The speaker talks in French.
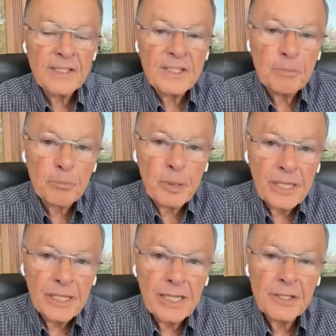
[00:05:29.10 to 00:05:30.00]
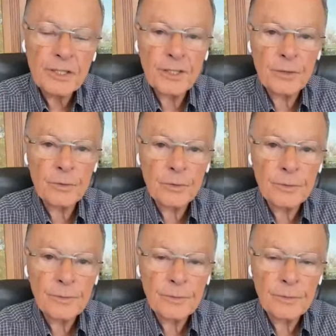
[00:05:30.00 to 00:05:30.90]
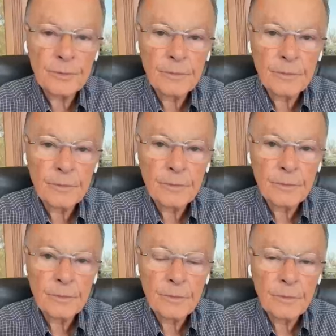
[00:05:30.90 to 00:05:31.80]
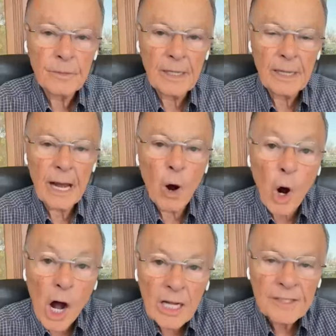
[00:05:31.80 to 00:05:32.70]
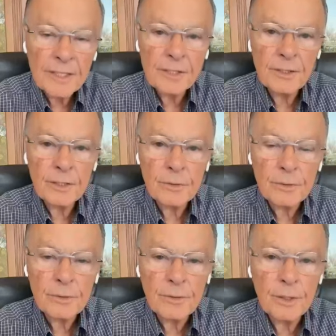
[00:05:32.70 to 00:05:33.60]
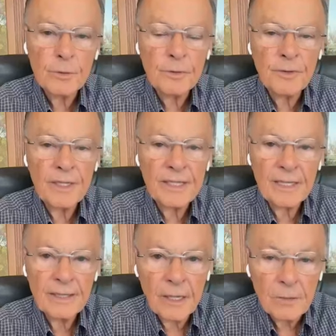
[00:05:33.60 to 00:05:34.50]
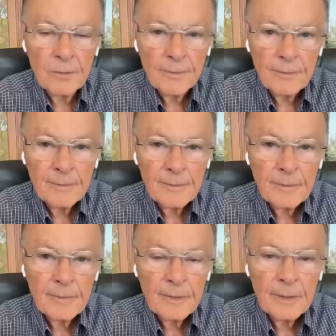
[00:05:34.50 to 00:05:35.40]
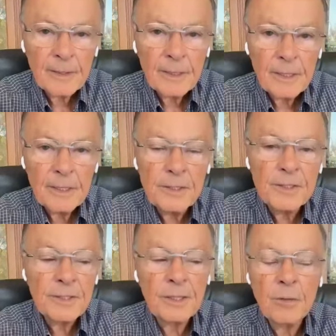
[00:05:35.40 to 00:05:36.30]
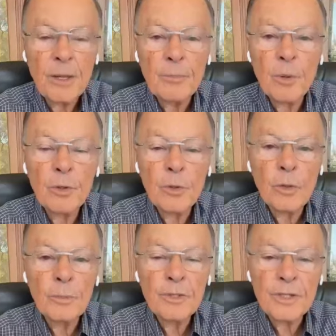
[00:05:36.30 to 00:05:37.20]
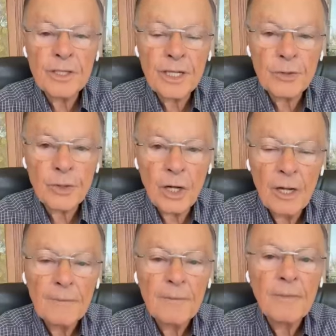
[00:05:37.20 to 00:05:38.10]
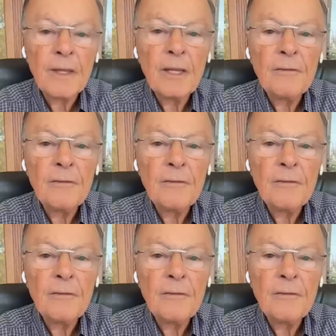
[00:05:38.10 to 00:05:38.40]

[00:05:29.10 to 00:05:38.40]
Le mariage est la discipline de Dieu. C'est l'ordre de Dieu. Dieu a fait Adam et a dit, il n'est pas bon que l'homme soit seul.